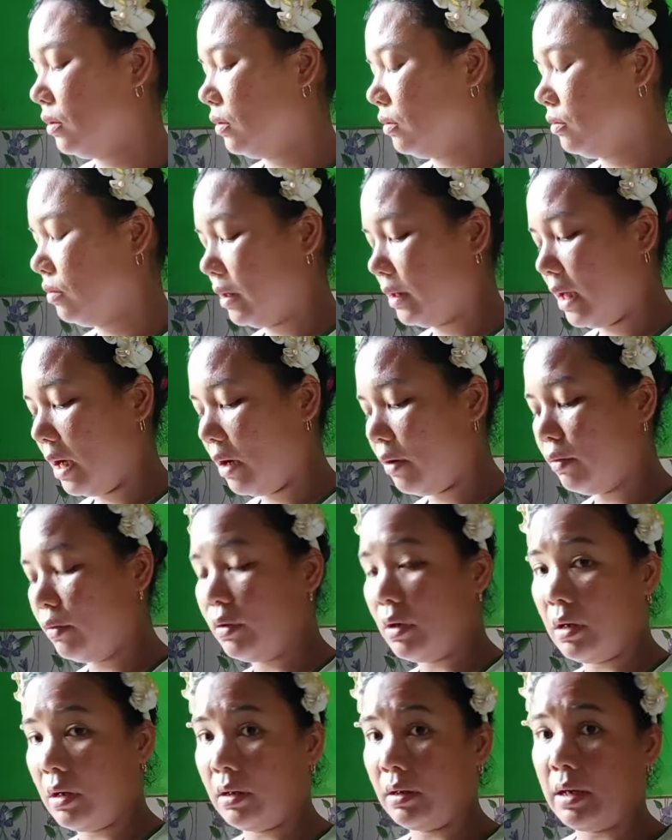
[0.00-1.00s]
udah tau
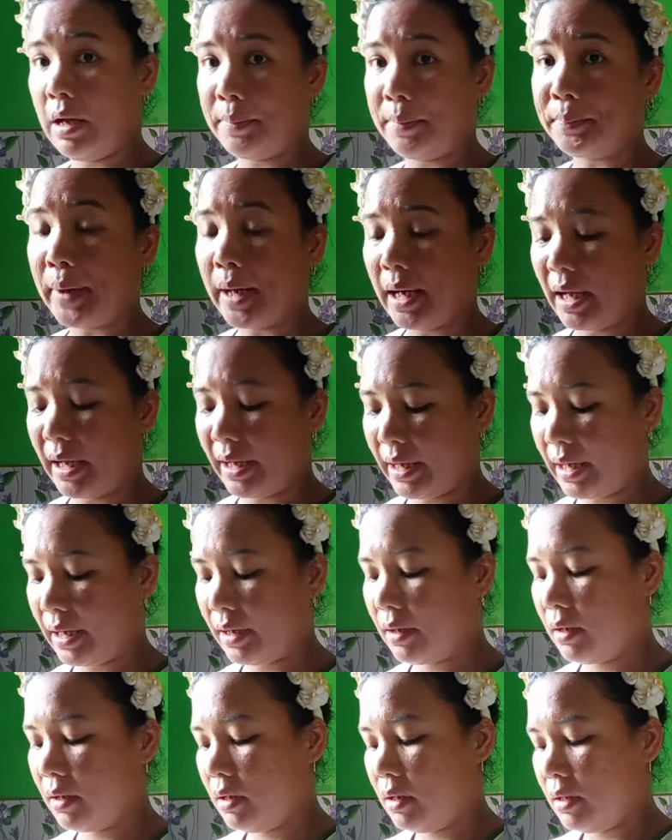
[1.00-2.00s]
udah nampak lah ya
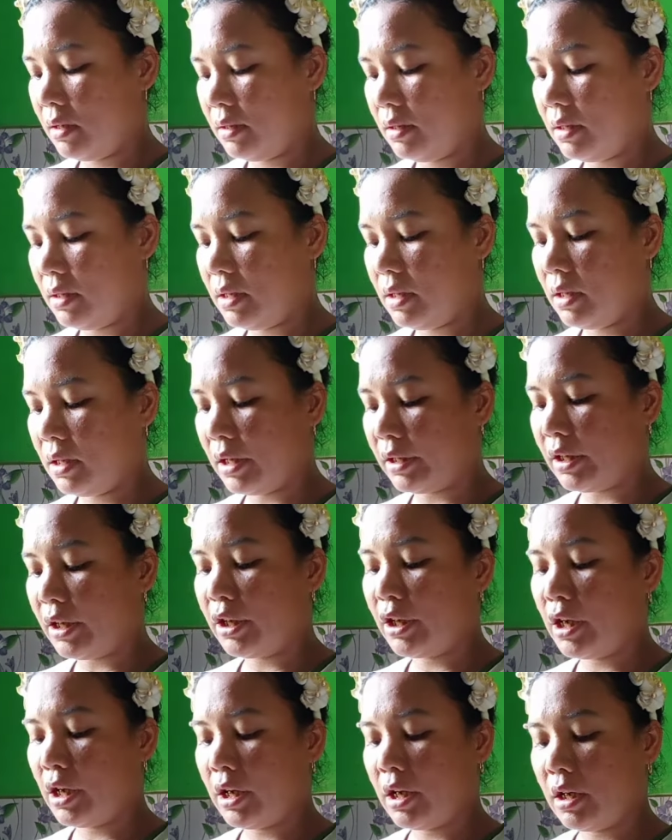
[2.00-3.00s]
jadi katanya
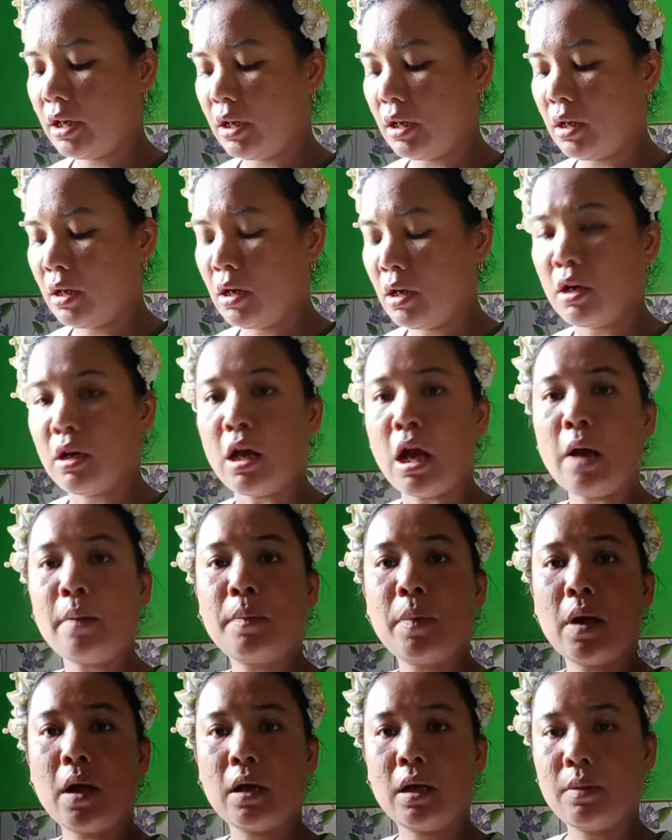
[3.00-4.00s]
kayak gini
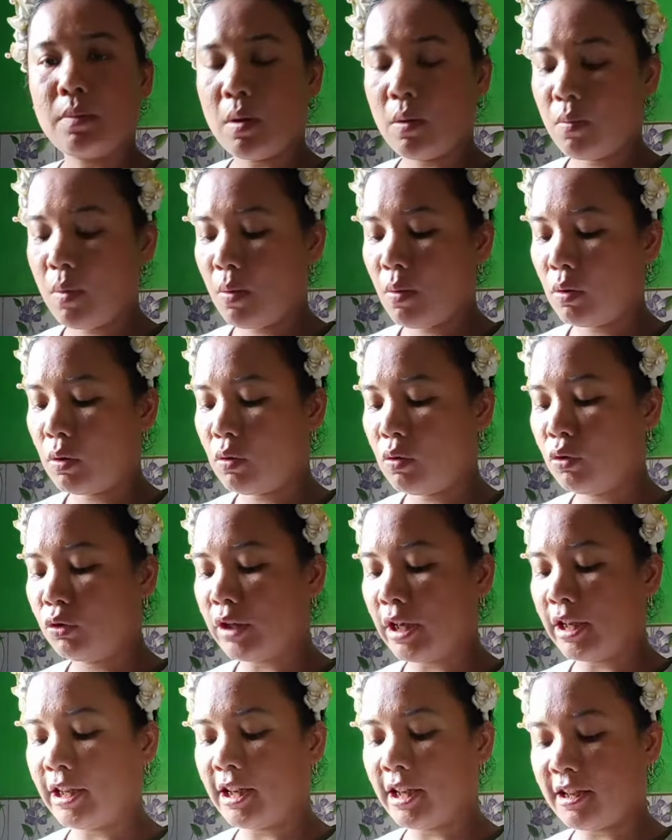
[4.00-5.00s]
ngapa dibawa-bawa ke
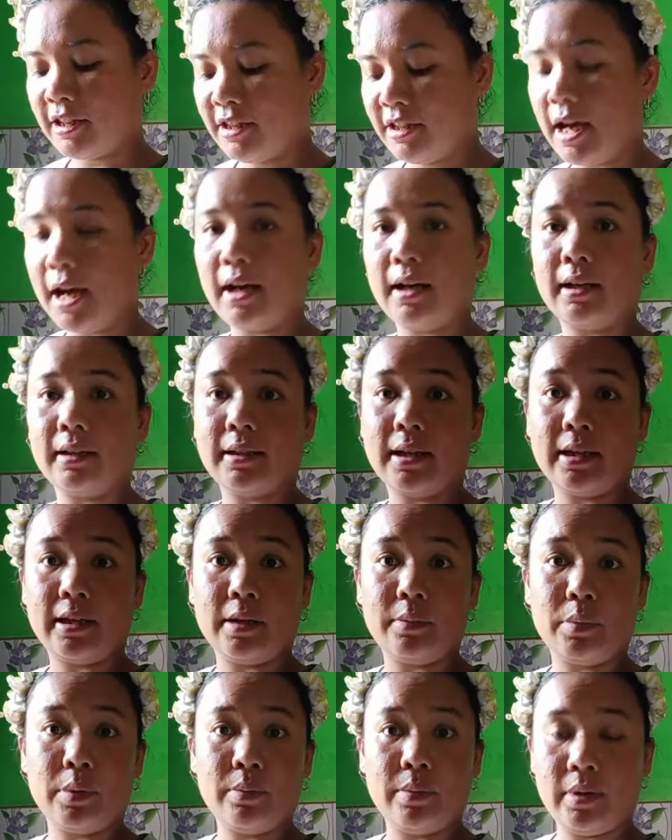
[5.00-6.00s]
hutan kerja katanya
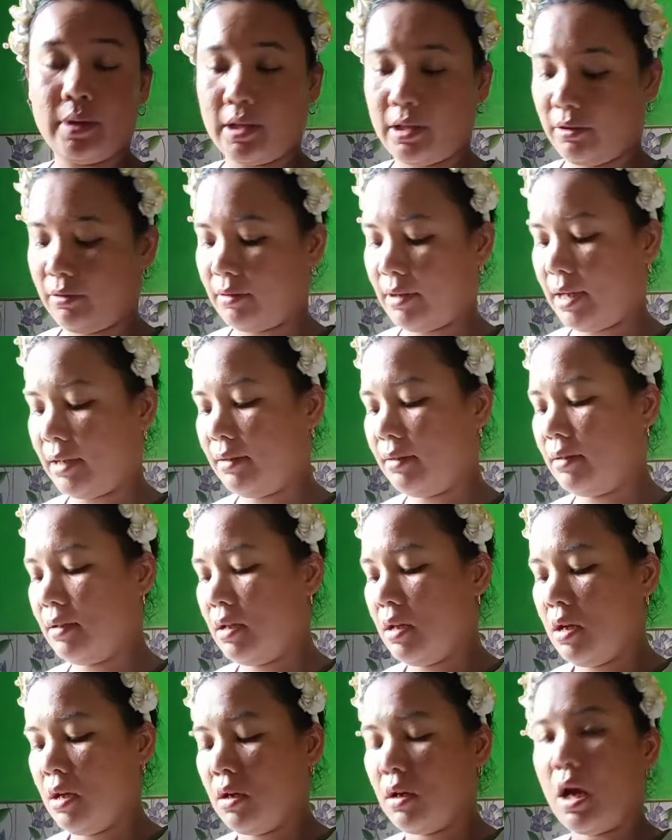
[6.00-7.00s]
bibiknya itu kan
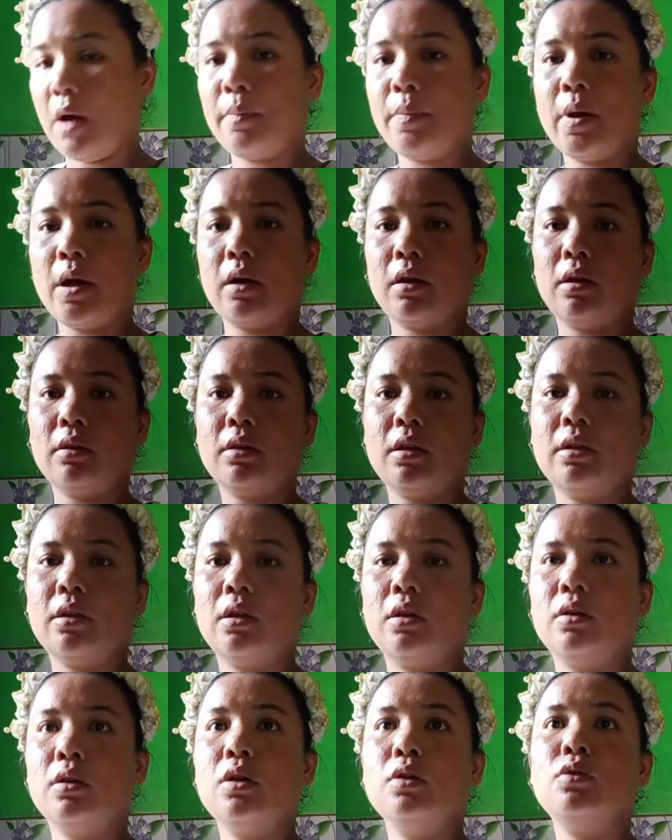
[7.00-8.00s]
apa katanya
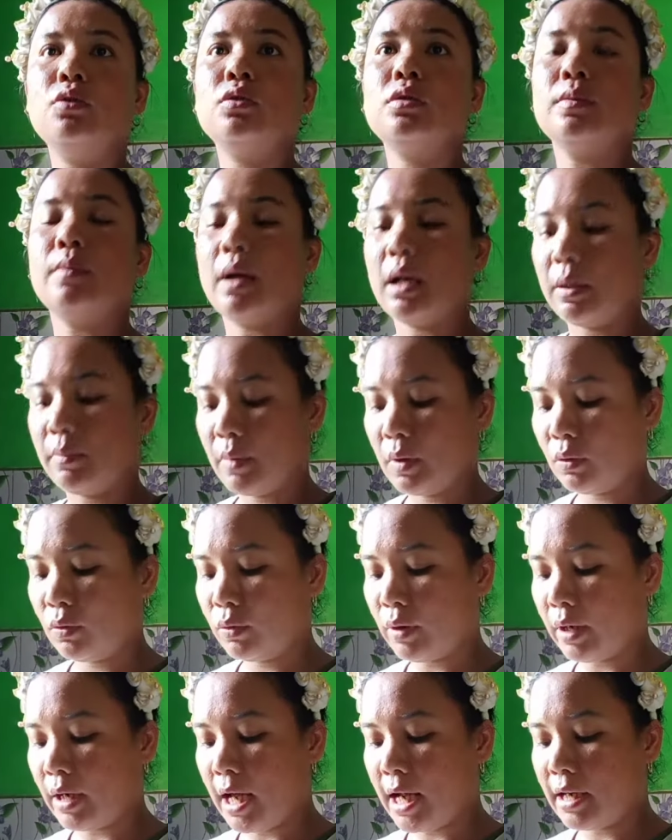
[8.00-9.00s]
itu semalam itu
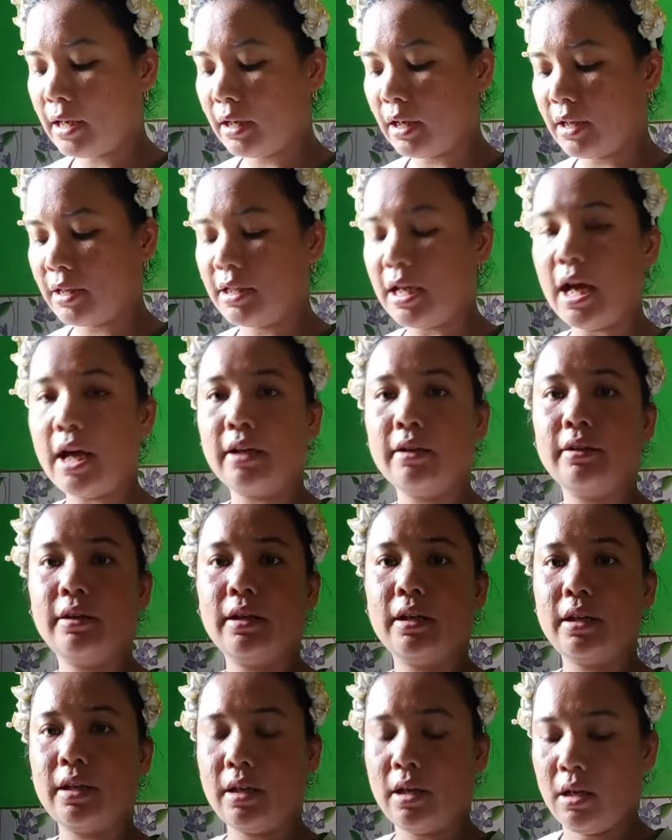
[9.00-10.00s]
kan ada kerjaan
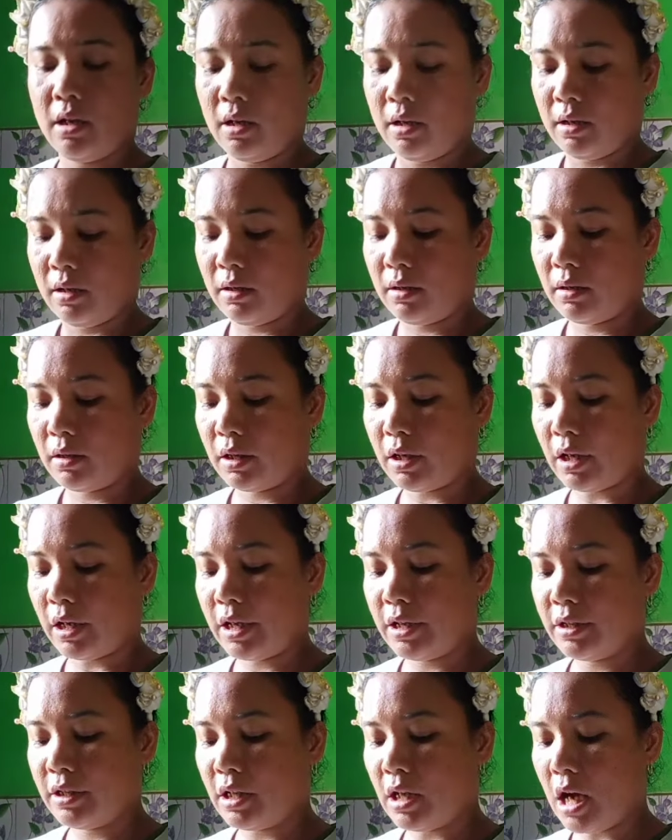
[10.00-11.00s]
di e,
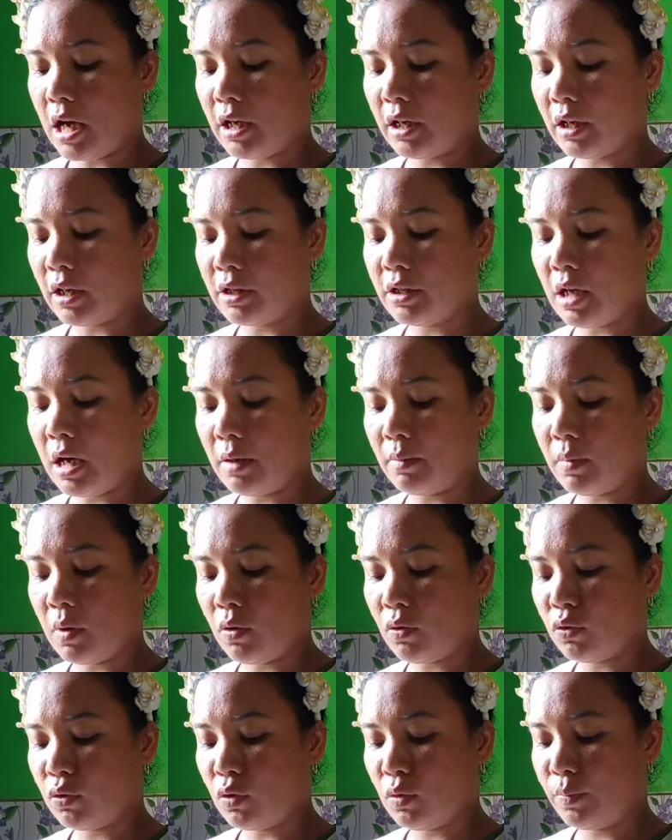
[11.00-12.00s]
kerinci ada kerjaan bawa
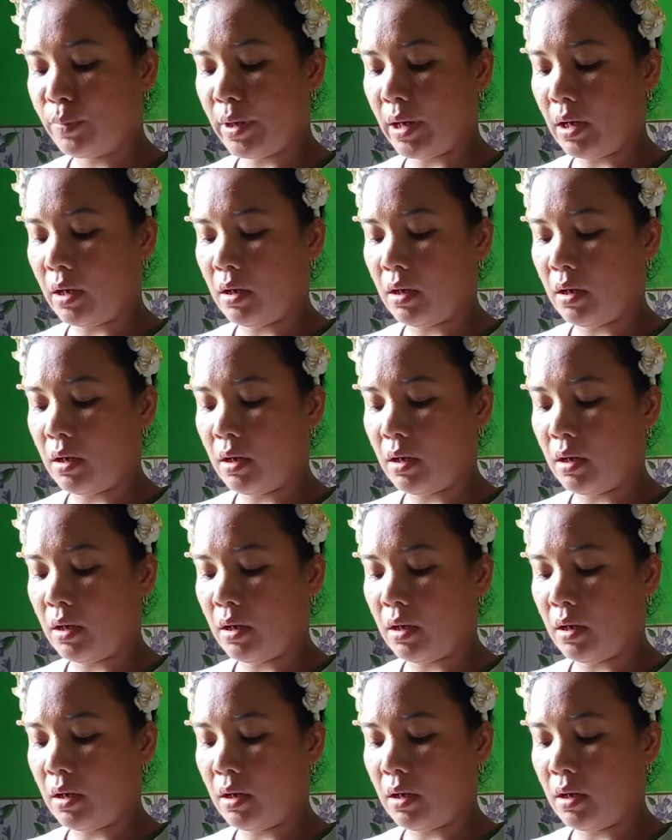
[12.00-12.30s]
supir